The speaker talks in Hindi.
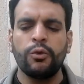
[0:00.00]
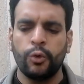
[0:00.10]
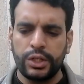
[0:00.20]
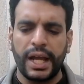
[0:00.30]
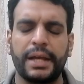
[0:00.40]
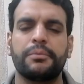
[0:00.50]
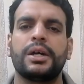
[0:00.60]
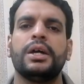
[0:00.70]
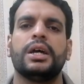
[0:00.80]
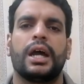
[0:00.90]
वो एक
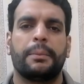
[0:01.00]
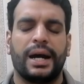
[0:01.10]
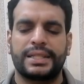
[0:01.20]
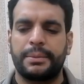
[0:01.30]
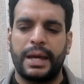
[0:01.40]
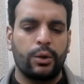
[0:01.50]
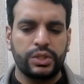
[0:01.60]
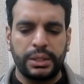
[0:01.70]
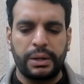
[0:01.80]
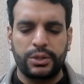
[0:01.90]
बात है मैं
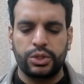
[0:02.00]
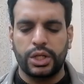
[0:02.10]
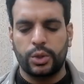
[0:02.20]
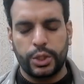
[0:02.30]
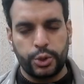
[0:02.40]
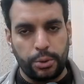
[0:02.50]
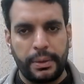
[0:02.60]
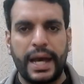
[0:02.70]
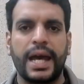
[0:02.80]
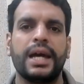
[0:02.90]
उनकी बात तो नहीं करूँगा जो
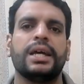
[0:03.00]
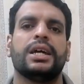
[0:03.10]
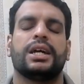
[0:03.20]
मैं